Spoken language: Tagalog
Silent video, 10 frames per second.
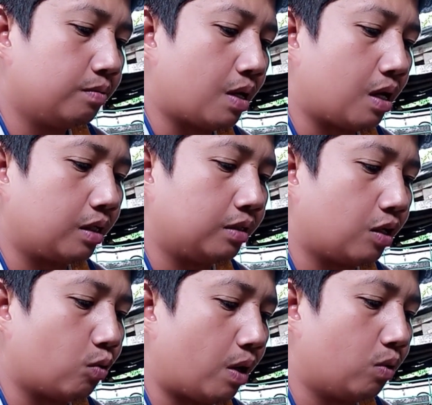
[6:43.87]
makita
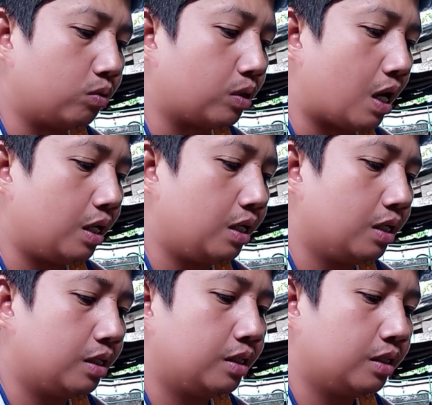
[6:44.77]
yung malunggay,
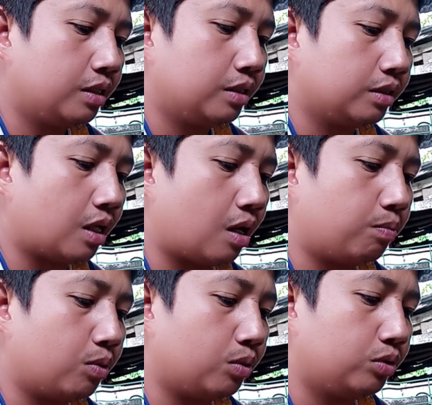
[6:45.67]

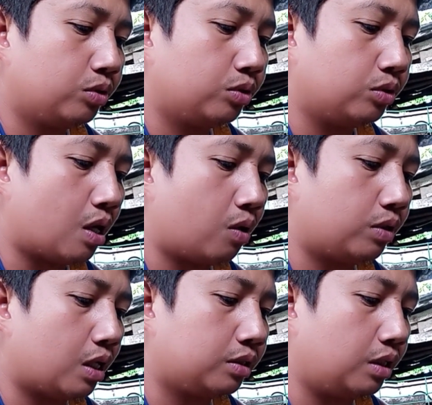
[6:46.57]
tapos
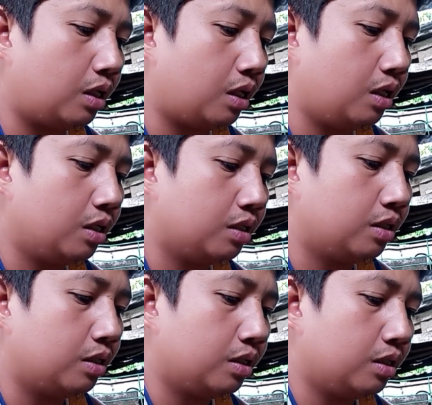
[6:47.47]
daon ng sili,
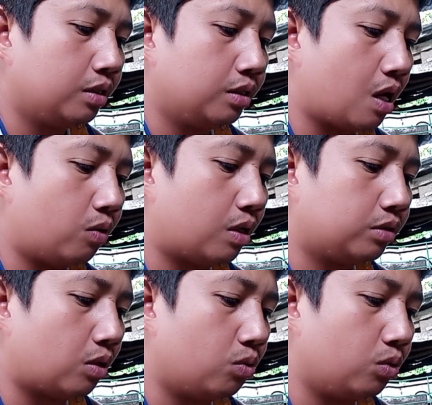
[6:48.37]
daon
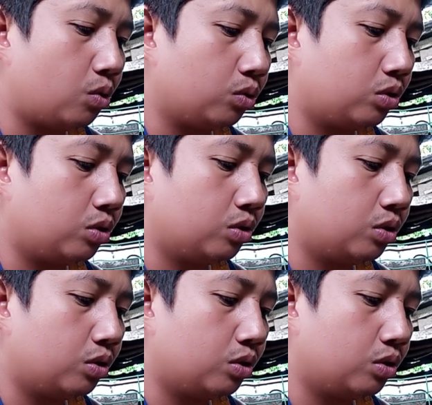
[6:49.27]
ng saluyot,